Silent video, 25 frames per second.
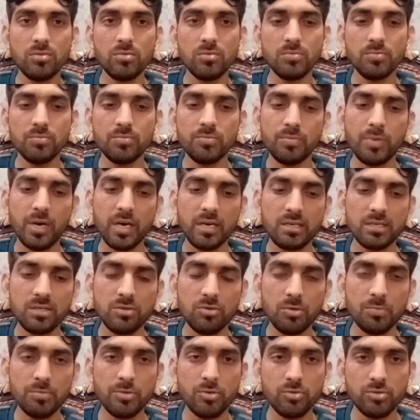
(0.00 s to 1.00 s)

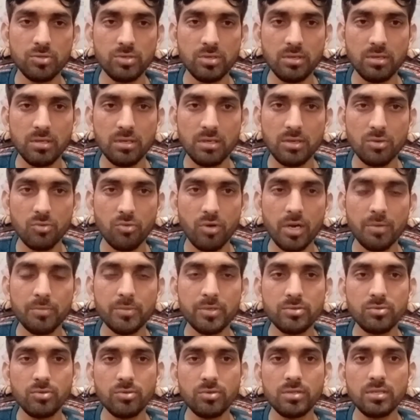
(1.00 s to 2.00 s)
बाकी और भी कुछ
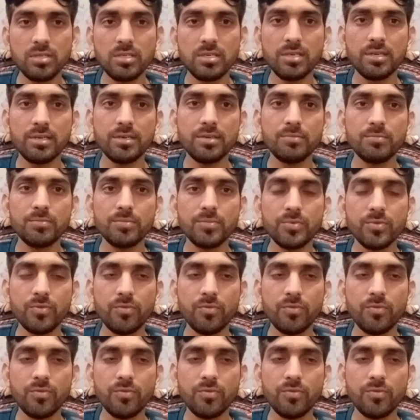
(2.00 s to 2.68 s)
रिक्वायरमेंट्स होती हैं